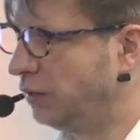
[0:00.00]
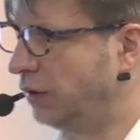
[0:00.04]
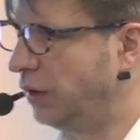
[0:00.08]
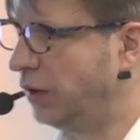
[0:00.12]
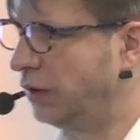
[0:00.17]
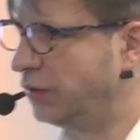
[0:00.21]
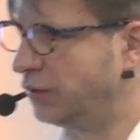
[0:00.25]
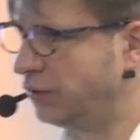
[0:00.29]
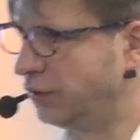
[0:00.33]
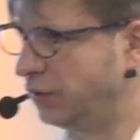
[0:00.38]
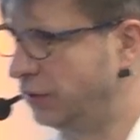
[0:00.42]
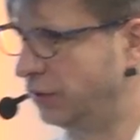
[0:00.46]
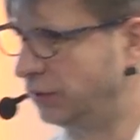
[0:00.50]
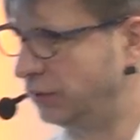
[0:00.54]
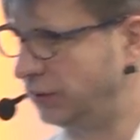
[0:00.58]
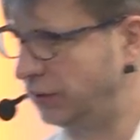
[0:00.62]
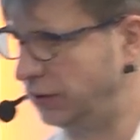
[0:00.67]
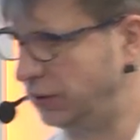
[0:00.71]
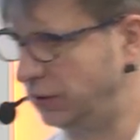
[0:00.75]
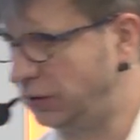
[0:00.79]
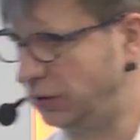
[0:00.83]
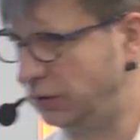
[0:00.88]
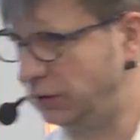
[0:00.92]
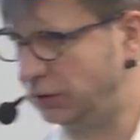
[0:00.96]
also
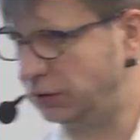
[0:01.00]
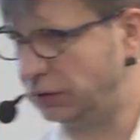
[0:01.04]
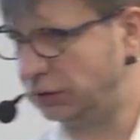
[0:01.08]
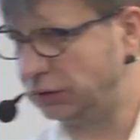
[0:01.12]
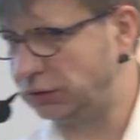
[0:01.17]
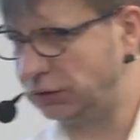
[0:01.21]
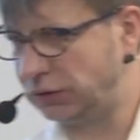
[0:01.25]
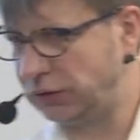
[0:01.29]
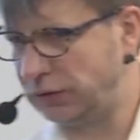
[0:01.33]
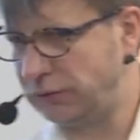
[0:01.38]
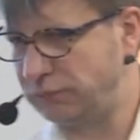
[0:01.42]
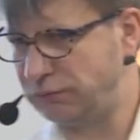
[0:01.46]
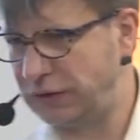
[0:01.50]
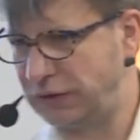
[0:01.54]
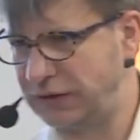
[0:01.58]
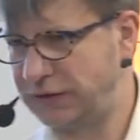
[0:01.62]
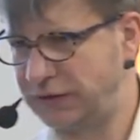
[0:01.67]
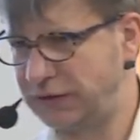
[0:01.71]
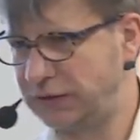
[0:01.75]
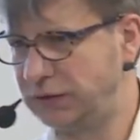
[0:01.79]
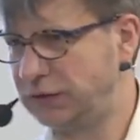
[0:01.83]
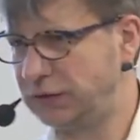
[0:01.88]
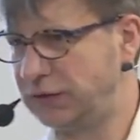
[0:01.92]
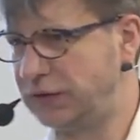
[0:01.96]
die äh,
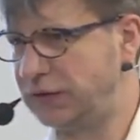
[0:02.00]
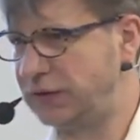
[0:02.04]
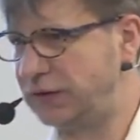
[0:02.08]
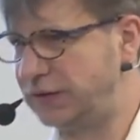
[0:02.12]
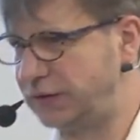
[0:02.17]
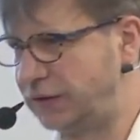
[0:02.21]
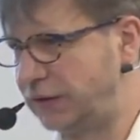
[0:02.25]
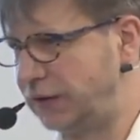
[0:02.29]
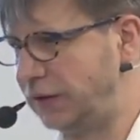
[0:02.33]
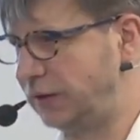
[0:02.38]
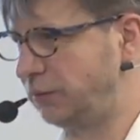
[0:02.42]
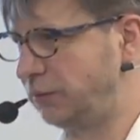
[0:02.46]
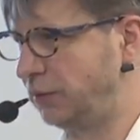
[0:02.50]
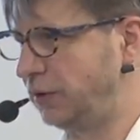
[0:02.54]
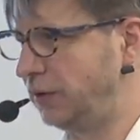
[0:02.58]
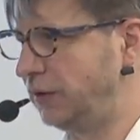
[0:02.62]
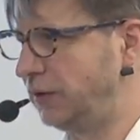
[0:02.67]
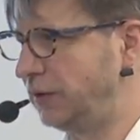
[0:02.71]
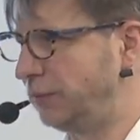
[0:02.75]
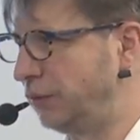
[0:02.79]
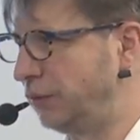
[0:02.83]
Maske selber ist